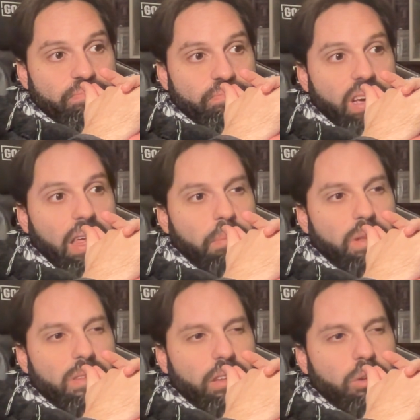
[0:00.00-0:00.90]
me quedé
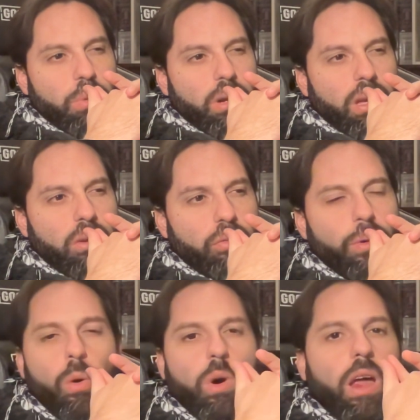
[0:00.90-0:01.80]
pensando por qué no
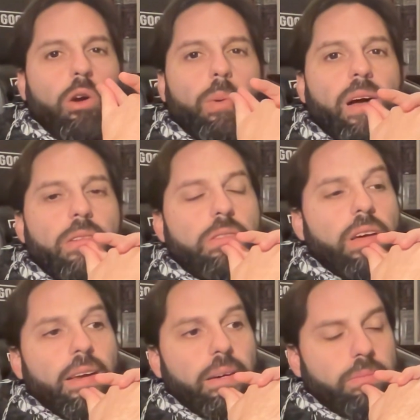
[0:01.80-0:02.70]
fue a buscarlo más,
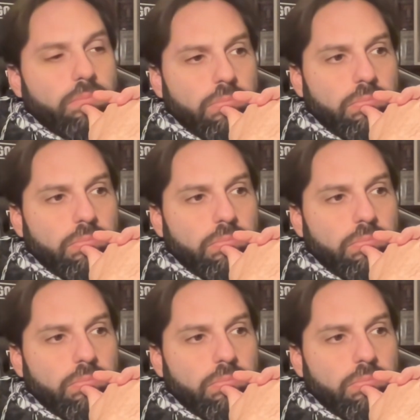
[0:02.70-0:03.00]
Sara.